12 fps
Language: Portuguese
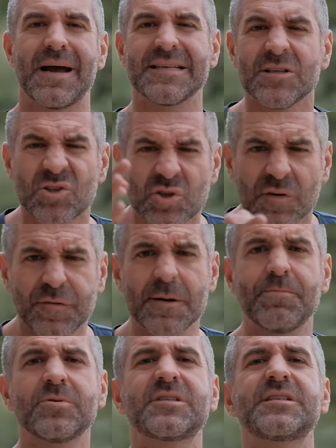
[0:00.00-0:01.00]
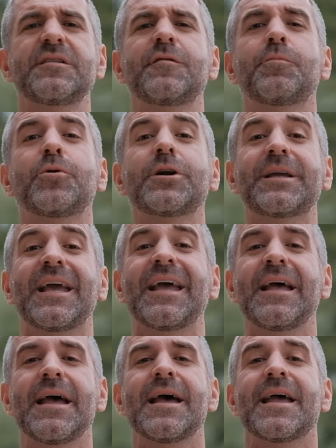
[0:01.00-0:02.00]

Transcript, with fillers: Mas isso só foi possível porque